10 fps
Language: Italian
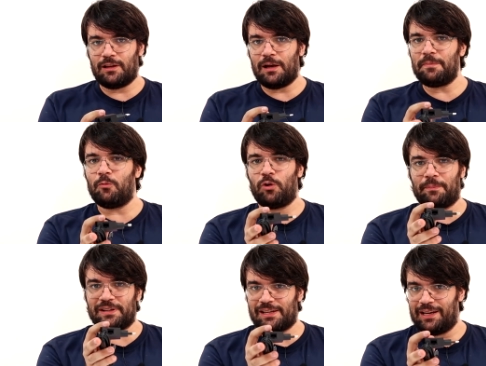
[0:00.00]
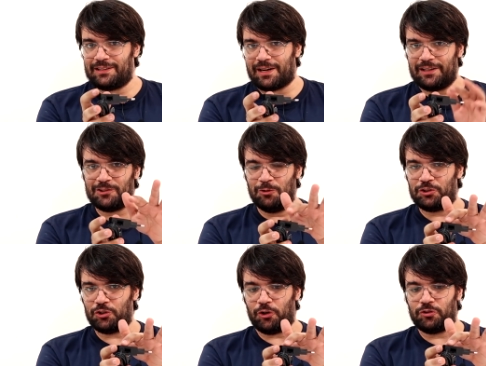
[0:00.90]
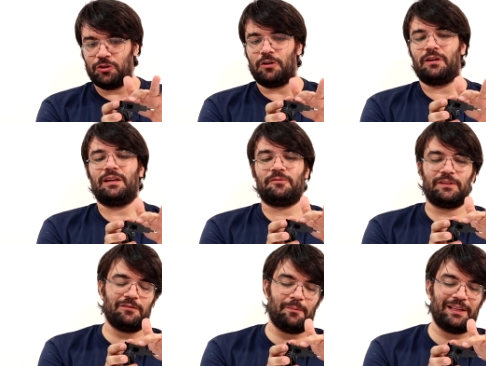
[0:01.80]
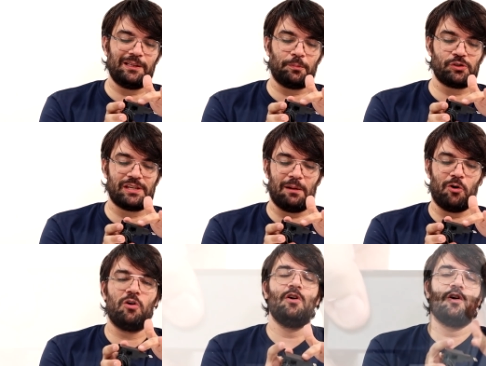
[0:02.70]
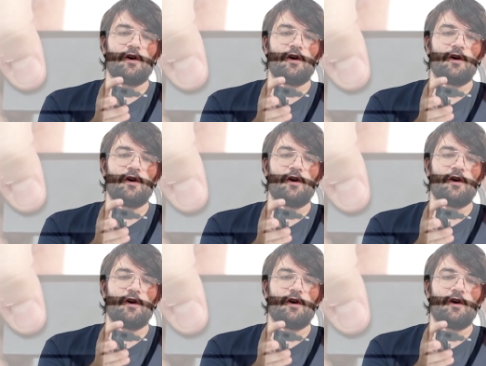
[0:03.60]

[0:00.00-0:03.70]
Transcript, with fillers: abbiamo una presa Ethernet qui sotto, effettivamente possiamo